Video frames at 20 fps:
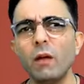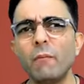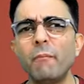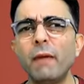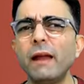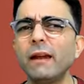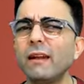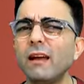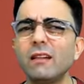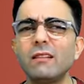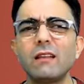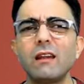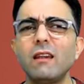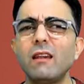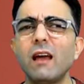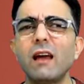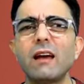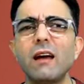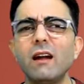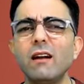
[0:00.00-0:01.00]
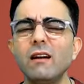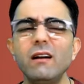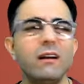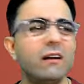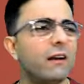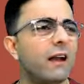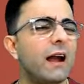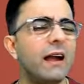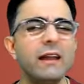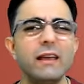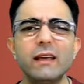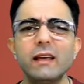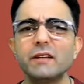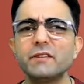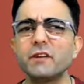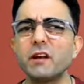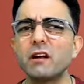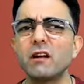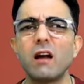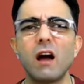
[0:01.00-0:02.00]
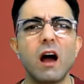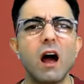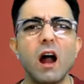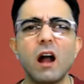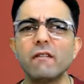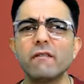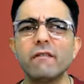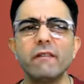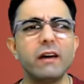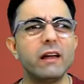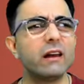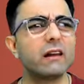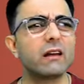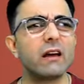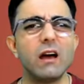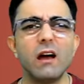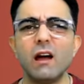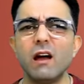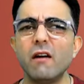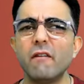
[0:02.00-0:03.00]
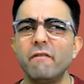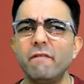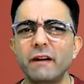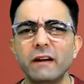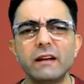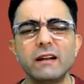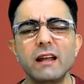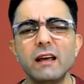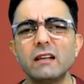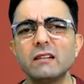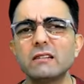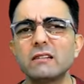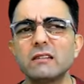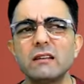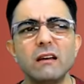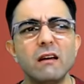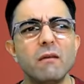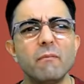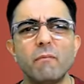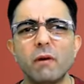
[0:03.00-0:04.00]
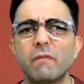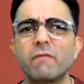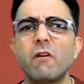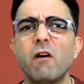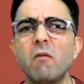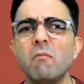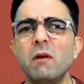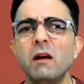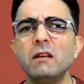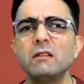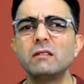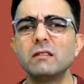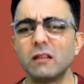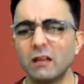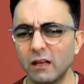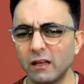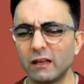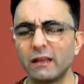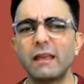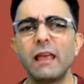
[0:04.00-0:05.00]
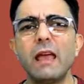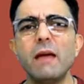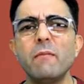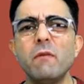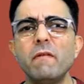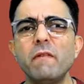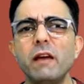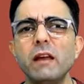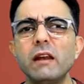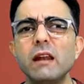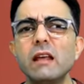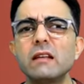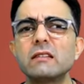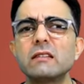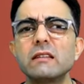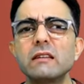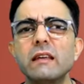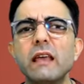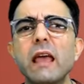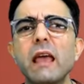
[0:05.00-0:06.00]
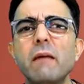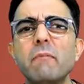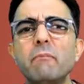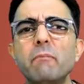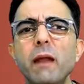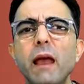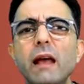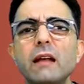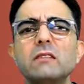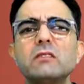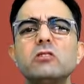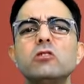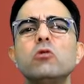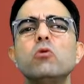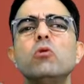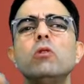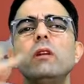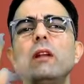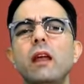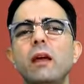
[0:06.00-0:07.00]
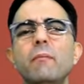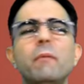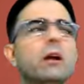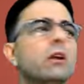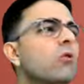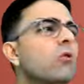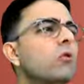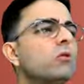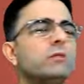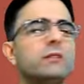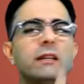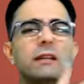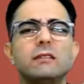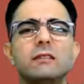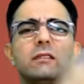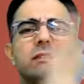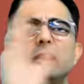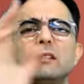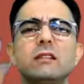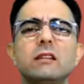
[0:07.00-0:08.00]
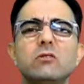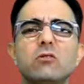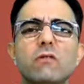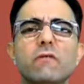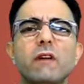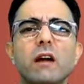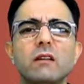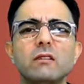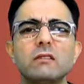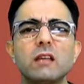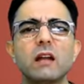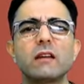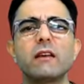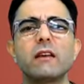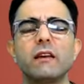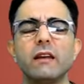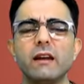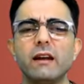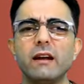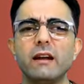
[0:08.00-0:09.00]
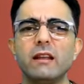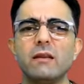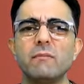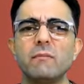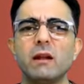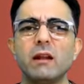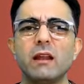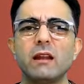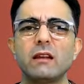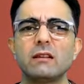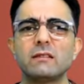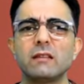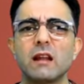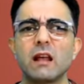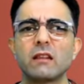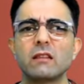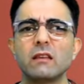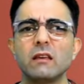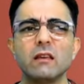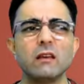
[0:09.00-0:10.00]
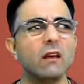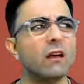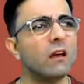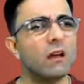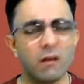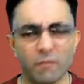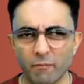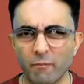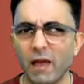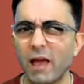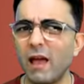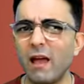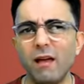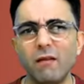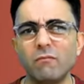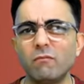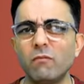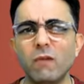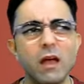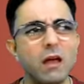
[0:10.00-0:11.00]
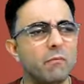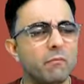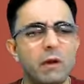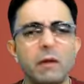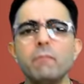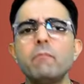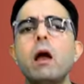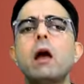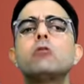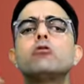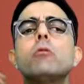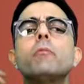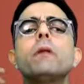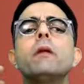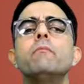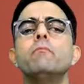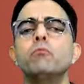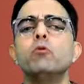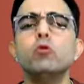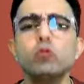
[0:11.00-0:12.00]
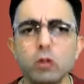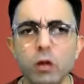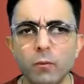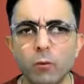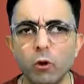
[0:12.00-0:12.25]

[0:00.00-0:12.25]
मेहनत लगन डेडिकेशन हार्डवर्क फिटनेस परफॉर्मेंस गेम अवेयरनेस गेम प्लान यू नेम इट कौन सी ऐसी चीज़ है जो अफगानिस्तान की क्रिकेट टीम में नहीं नजर आती मैं मैं भाई मैं तो अपने मुंह से